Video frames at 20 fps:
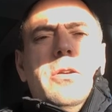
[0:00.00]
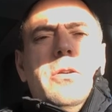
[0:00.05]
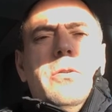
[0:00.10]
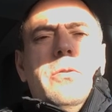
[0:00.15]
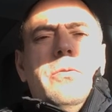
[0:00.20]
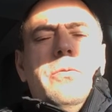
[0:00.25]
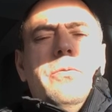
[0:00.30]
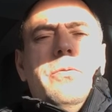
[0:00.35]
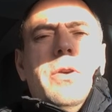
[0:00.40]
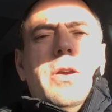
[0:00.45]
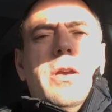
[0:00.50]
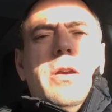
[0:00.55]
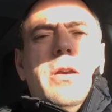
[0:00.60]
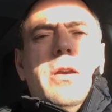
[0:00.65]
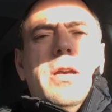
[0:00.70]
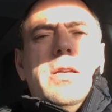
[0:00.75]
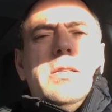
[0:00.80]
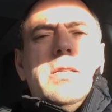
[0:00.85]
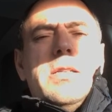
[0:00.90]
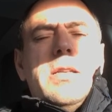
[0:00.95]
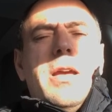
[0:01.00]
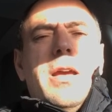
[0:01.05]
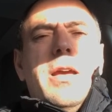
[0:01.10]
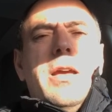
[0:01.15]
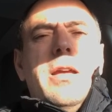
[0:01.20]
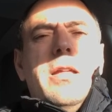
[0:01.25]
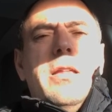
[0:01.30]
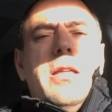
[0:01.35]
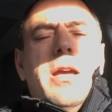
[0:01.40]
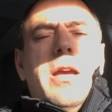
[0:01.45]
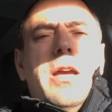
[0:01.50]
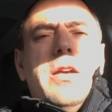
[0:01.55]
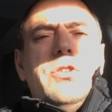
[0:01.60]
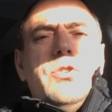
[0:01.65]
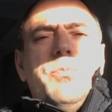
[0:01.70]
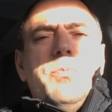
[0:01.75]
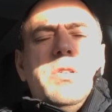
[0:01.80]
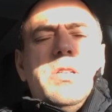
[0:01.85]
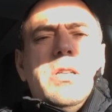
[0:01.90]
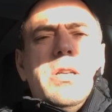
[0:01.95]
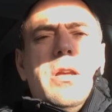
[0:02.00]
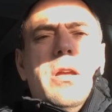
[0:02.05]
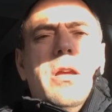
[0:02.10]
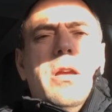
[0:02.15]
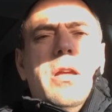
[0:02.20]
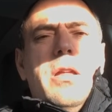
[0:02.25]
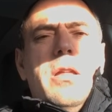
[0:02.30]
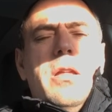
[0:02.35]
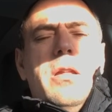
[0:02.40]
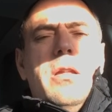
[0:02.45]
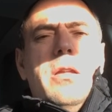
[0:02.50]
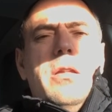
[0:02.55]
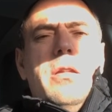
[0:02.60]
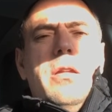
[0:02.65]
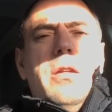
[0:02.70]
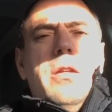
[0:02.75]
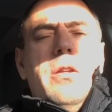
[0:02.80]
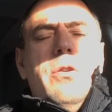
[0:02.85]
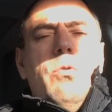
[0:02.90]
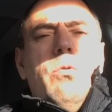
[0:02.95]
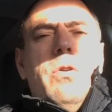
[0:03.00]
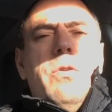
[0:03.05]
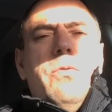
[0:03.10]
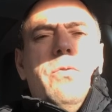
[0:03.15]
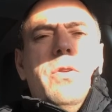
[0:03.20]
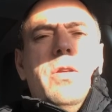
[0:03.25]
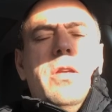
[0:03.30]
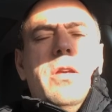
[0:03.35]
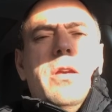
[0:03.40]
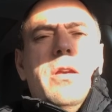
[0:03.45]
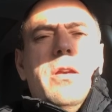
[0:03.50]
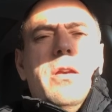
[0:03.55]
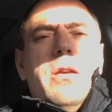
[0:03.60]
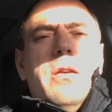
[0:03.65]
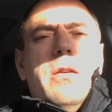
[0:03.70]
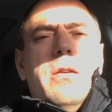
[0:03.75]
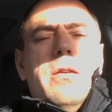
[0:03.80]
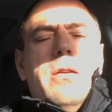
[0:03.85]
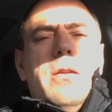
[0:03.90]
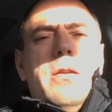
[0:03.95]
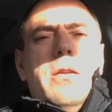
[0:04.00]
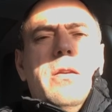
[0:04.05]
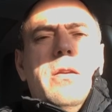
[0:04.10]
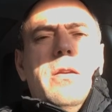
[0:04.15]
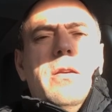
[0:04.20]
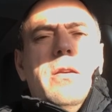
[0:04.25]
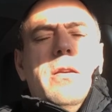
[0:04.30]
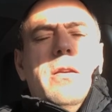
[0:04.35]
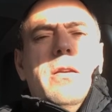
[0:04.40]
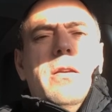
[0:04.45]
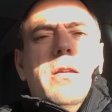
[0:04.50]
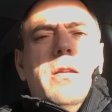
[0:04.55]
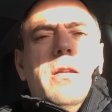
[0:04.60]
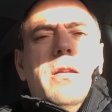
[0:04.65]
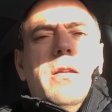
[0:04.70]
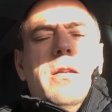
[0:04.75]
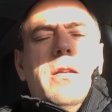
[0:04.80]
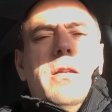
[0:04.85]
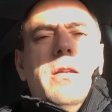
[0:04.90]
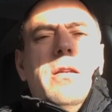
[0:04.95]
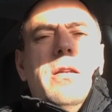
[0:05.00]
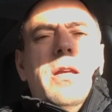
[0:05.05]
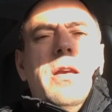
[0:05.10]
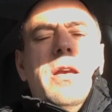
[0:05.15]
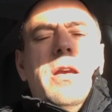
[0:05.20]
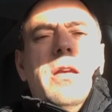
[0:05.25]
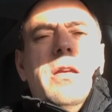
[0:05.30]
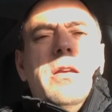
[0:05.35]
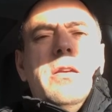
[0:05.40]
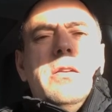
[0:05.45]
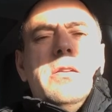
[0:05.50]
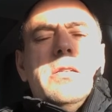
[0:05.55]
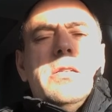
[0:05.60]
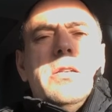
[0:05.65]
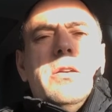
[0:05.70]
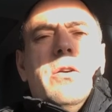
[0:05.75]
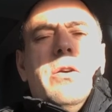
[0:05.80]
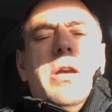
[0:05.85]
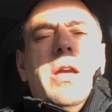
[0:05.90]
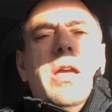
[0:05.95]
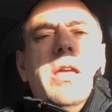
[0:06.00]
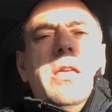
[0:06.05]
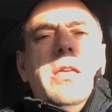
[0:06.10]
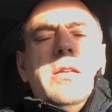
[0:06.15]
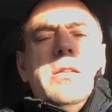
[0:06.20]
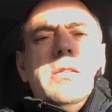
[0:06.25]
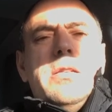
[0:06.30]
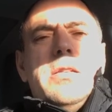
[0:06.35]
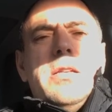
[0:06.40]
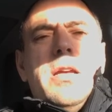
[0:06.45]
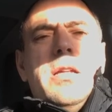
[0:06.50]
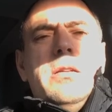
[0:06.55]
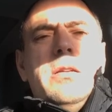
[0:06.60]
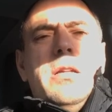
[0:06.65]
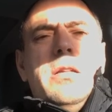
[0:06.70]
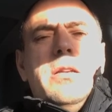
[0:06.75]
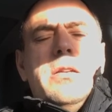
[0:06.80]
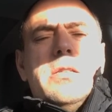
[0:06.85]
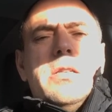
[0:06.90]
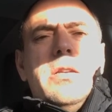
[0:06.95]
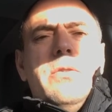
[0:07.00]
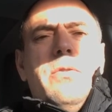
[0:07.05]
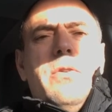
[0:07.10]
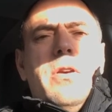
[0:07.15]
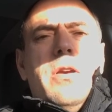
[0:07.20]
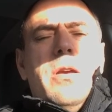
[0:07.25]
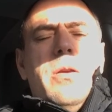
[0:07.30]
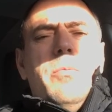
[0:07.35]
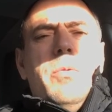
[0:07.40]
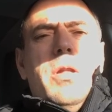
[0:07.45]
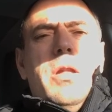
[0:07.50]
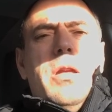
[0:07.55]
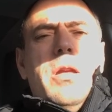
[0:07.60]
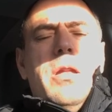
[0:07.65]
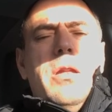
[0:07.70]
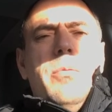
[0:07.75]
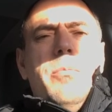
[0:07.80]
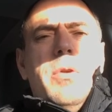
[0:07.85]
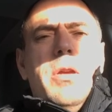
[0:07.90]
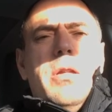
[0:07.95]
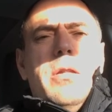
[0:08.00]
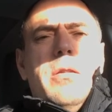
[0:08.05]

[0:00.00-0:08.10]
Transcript: فالسعادة حجم السعادة التي هو فيها لا يسع أي إنسان أن يصفها بالكلمات